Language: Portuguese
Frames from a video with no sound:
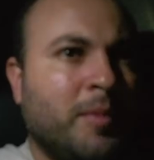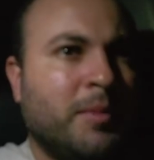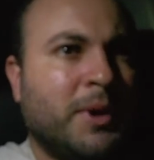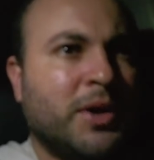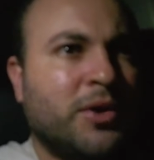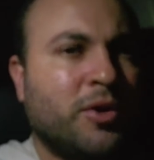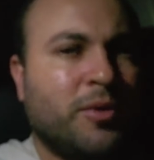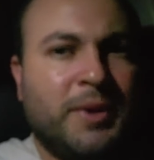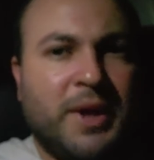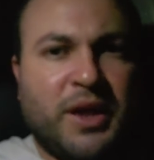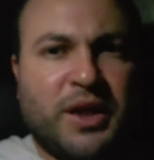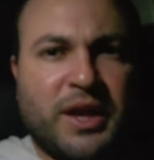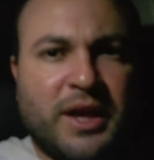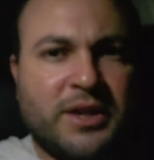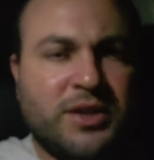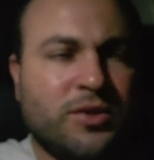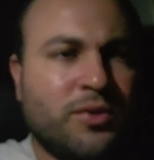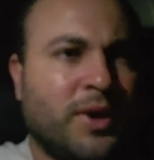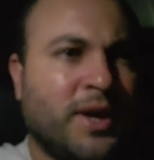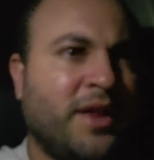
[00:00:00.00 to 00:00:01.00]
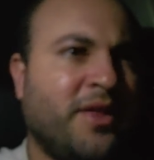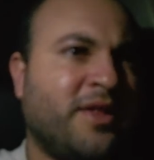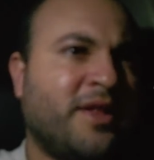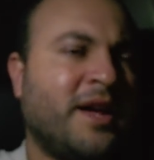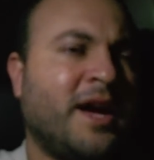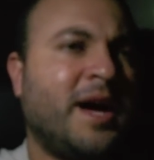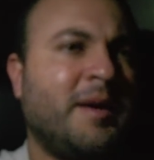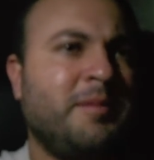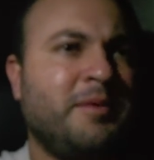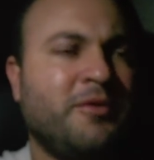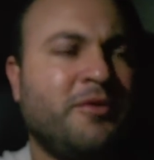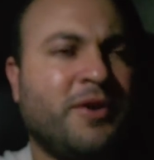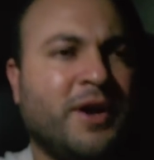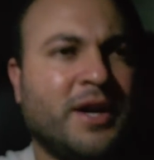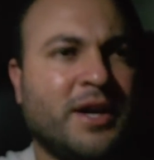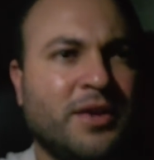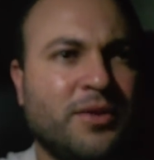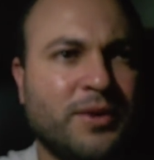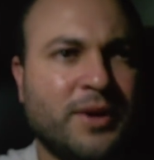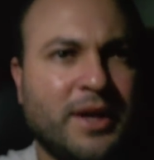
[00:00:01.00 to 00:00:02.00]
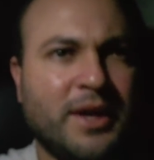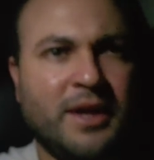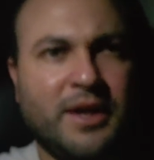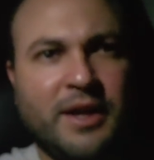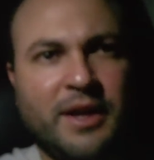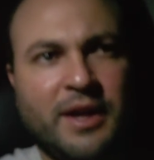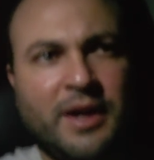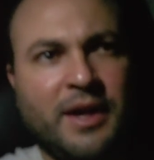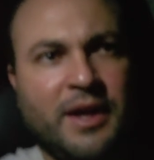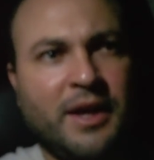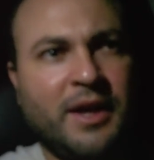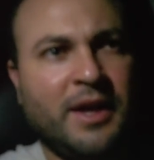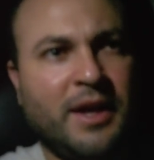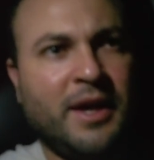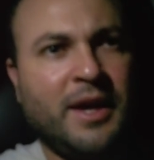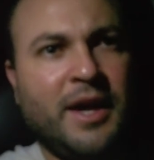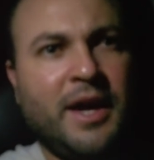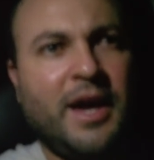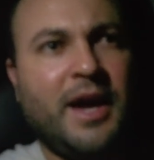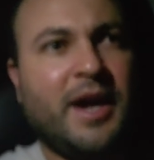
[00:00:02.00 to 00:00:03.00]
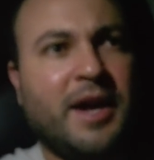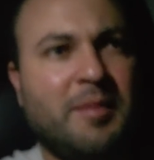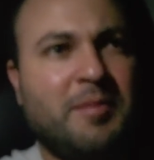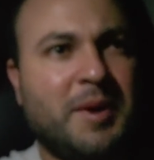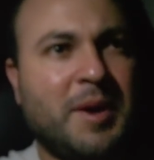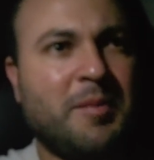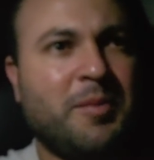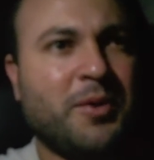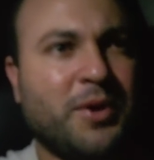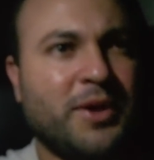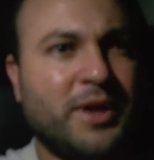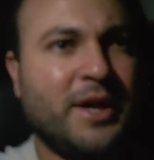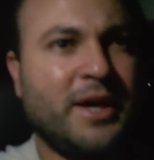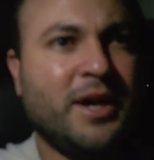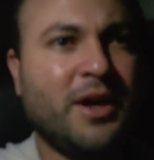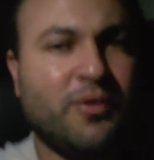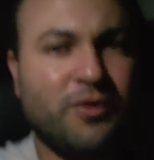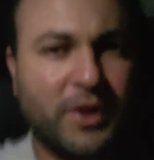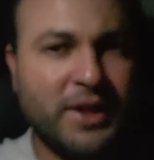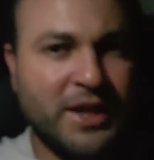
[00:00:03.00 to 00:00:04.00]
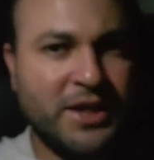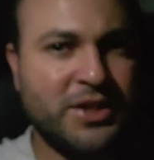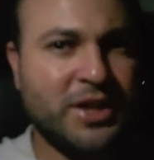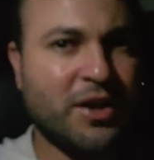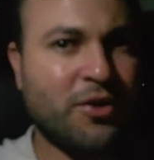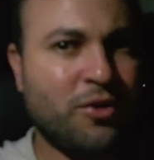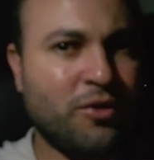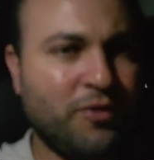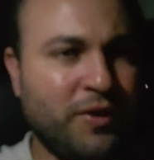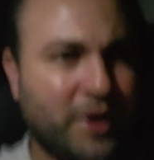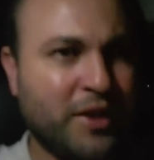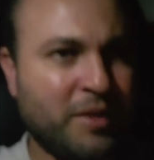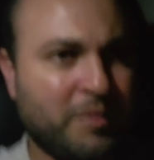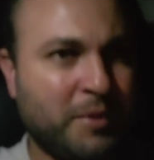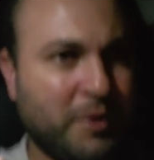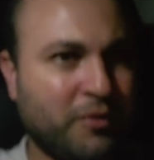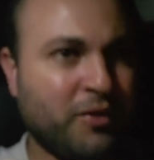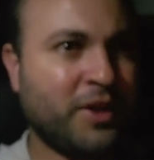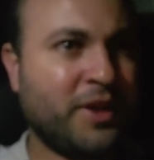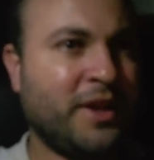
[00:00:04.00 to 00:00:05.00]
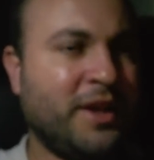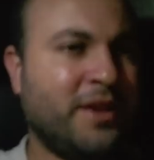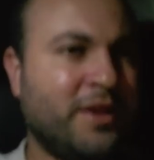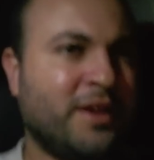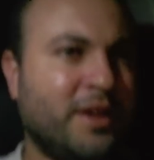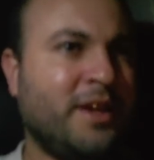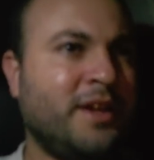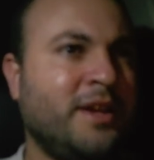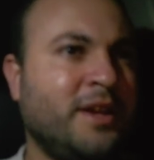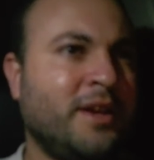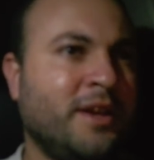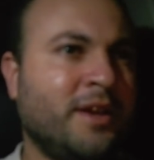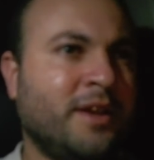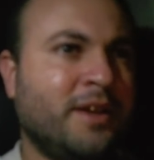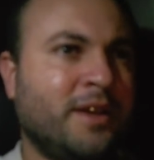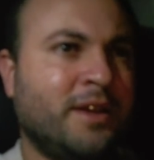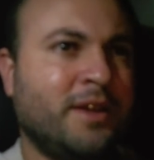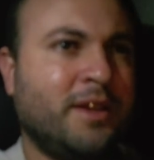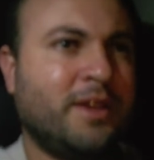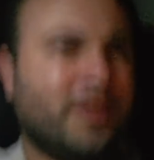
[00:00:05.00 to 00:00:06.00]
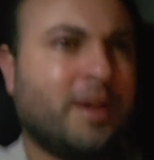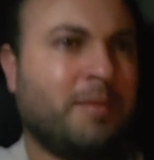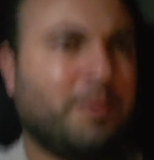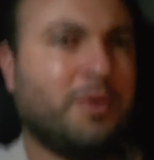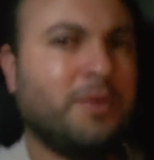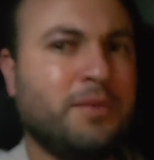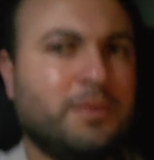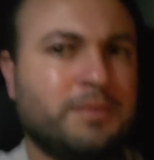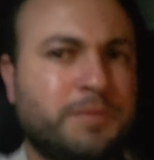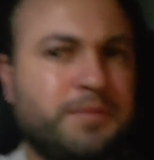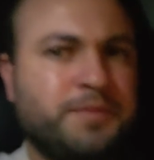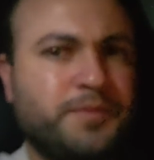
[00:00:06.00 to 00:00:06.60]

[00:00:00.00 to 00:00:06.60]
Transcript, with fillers: Mandou mensagem no WhatsApp falando que era para poder. Eu vou deixar a conversa para vocês aí, tá bom?